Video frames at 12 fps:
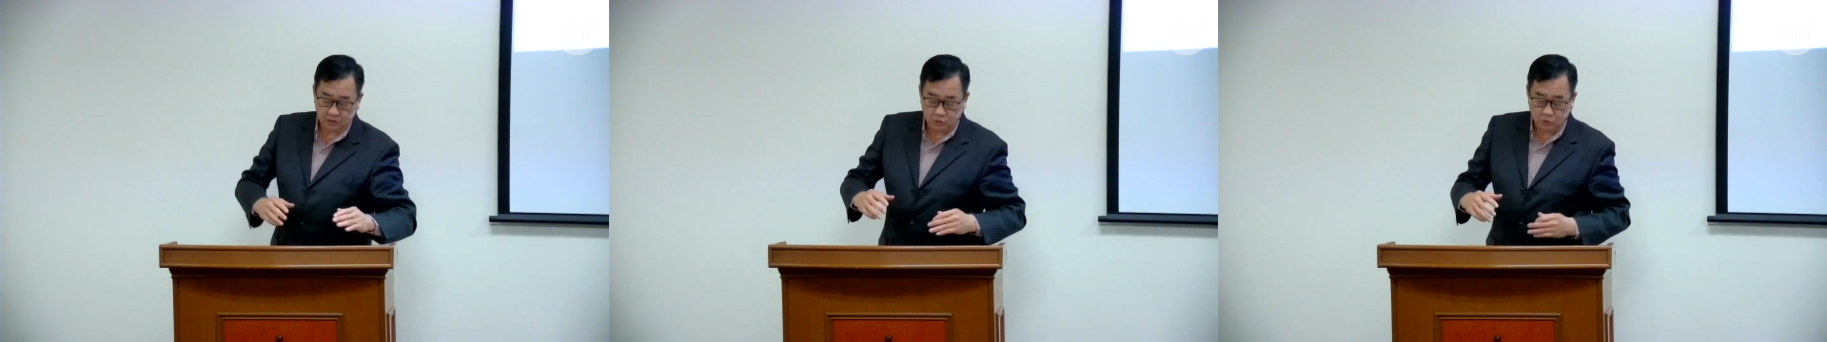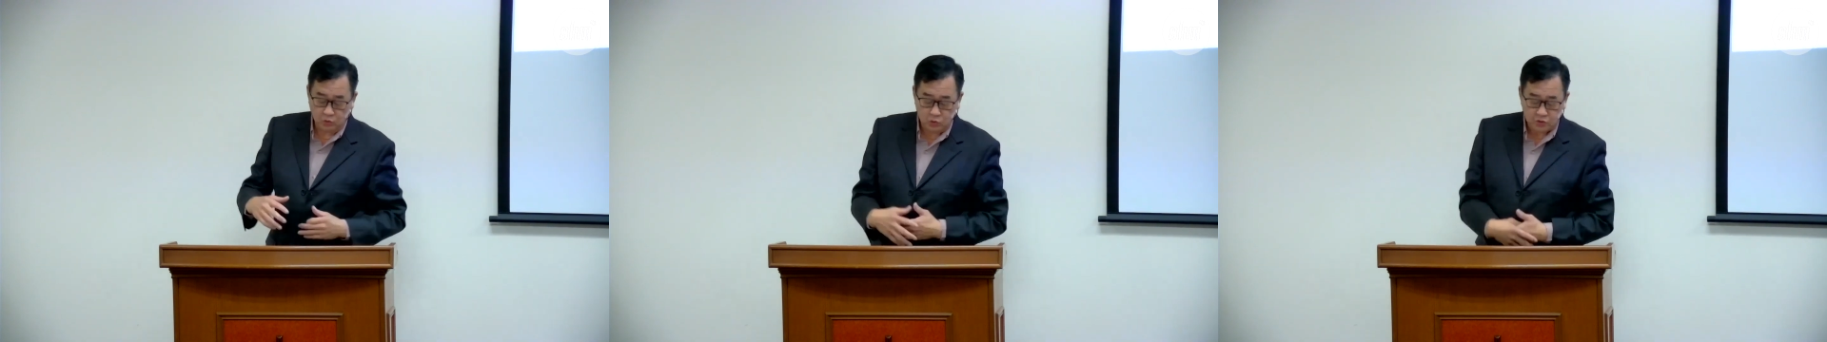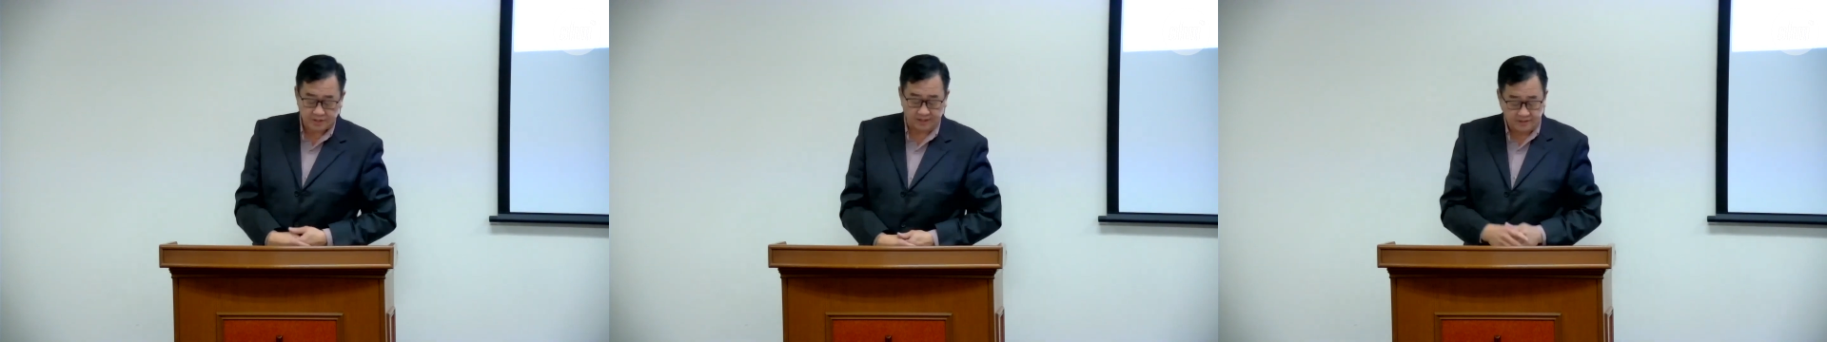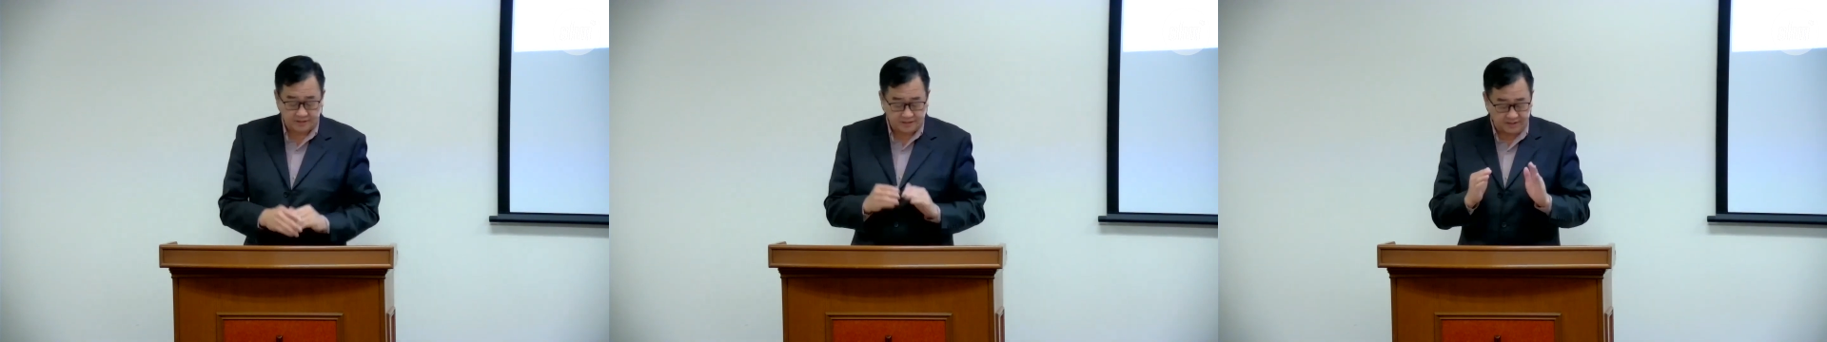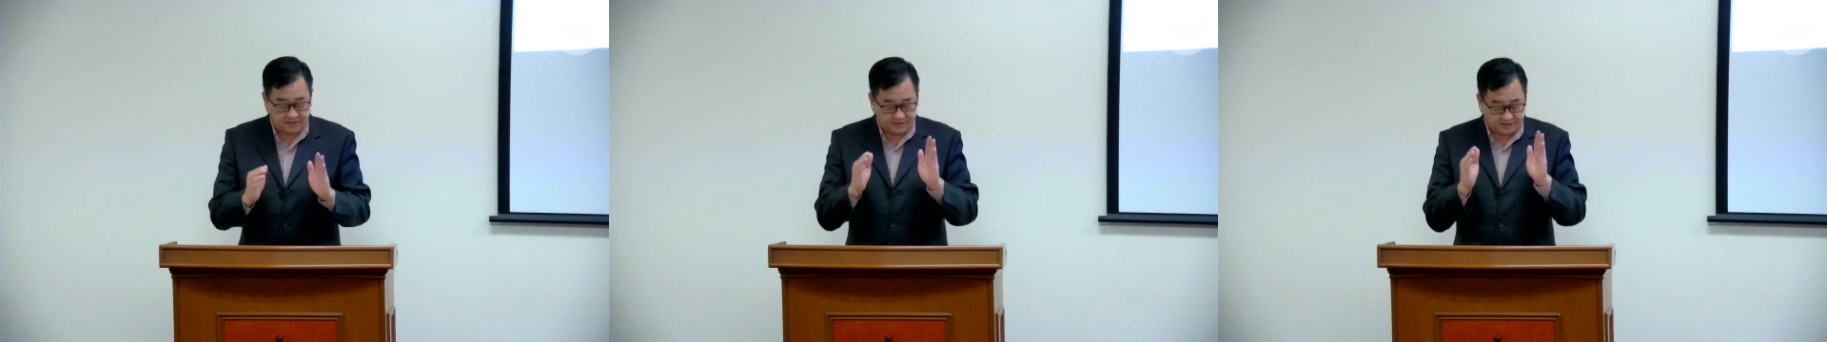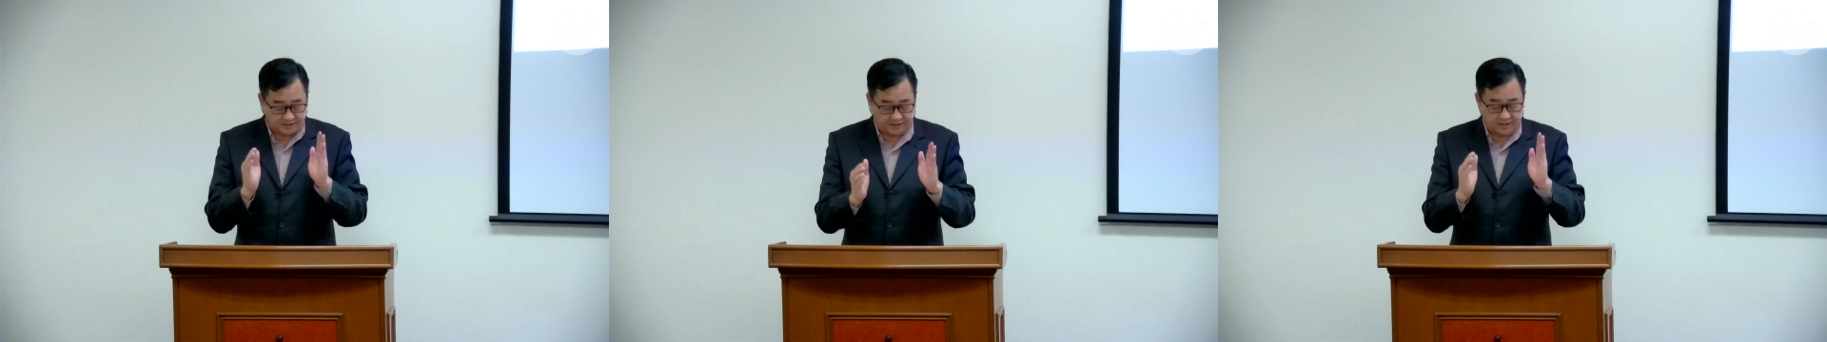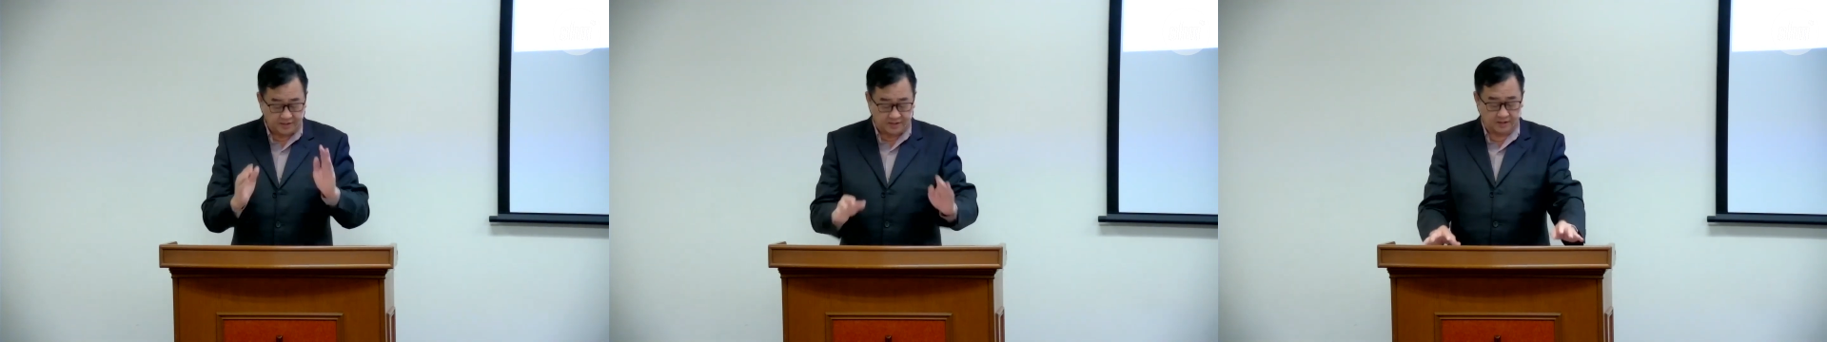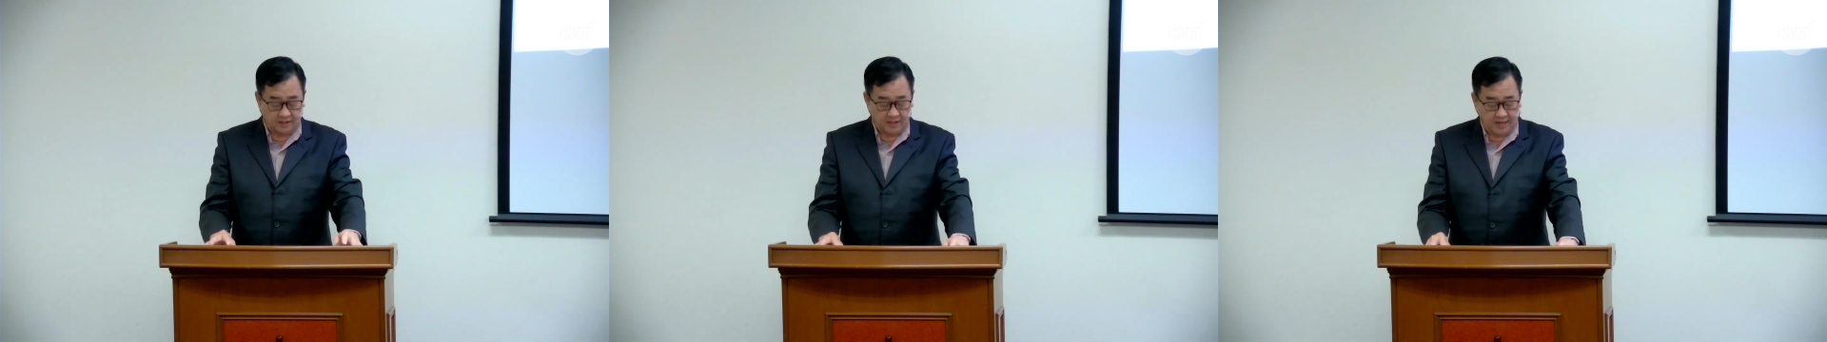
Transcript: 如神迹奇事